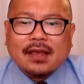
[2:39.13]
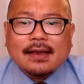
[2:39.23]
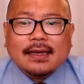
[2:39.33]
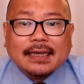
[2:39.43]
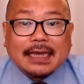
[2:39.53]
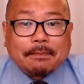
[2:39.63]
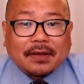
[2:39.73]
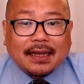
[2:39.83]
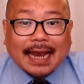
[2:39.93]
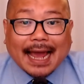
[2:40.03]
이
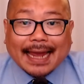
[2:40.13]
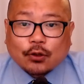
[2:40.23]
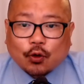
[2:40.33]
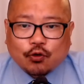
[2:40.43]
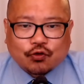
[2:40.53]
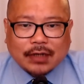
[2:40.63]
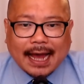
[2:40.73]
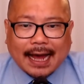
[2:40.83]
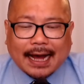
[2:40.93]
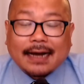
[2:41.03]
빌라의
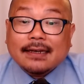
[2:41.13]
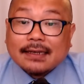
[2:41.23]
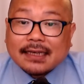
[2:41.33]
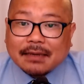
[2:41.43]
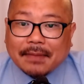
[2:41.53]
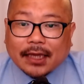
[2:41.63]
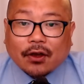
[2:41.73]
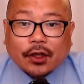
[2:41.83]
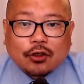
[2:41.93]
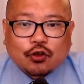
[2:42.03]
소유주가
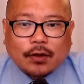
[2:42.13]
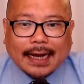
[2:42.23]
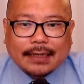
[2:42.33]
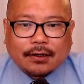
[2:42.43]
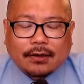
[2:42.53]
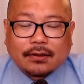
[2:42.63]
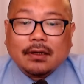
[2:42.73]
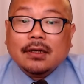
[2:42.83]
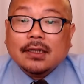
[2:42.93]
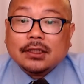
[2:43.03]
김혜경이를 수행하던
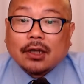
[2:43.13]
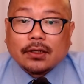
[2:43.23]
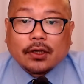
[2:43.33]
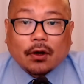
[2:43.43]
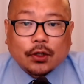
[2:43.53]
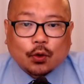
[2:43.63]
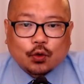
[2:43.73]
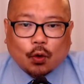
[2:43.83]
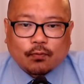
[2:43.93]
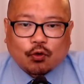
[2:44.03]
전 경기도
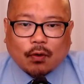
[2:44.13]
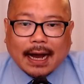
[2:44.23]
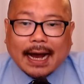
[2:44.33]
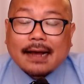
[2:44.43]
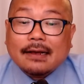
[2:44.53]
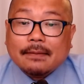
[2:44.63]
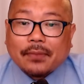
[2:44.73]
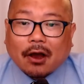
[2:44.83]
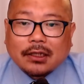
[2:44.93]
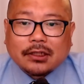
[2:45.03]
총무과
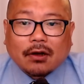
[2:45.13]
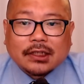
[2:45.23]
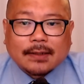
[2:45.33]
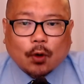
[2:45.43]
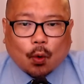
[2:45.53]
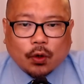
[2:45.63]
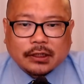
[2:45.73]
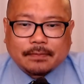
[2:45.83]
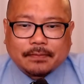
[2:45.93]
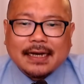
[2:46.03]
별정직
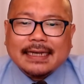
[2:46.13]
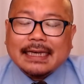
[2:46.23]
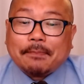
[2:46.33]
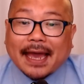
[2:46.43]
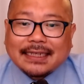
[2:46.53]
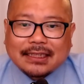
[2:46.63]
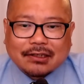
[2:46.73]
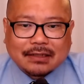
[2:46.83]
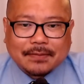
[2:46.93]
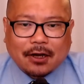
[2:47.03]
5급 이 배
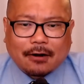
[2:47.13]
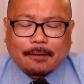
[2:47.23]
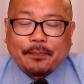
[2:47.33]
씨였으며